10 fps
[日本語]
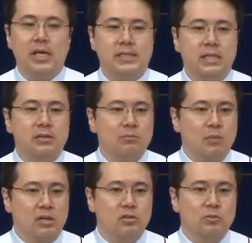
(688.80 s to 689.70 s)
他の
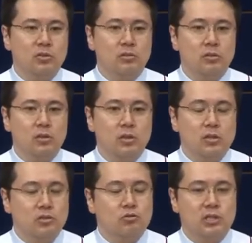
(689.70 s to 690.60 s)
木は死んでも
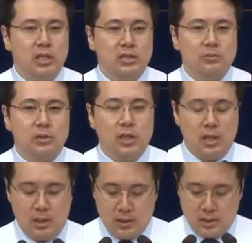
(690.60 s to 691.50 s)
エセルの木この魚
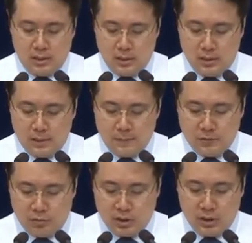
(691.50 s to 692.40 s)
流の木だけは
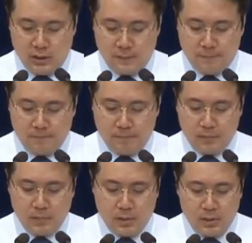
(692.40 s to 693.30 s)
決し
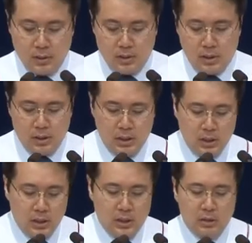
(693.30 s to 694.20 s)
て
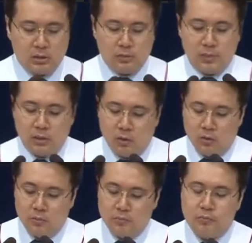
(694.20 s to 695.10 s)
乾くこ
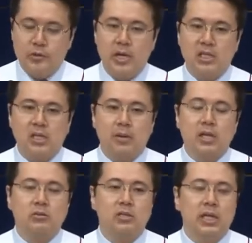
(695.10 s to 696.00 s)
とがないわけです
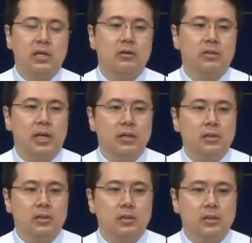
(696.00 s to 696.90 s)
ね。
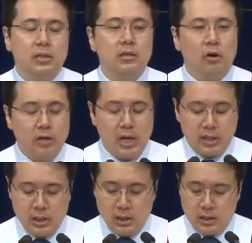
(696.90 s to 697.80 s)
これはベール
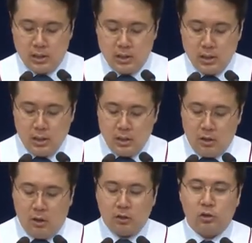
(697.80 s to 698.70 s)
芝で行
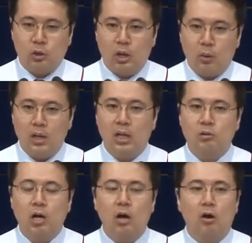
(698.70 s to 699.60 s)
われたこの契約
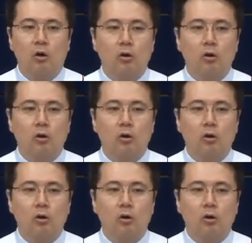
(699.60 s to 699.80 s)
が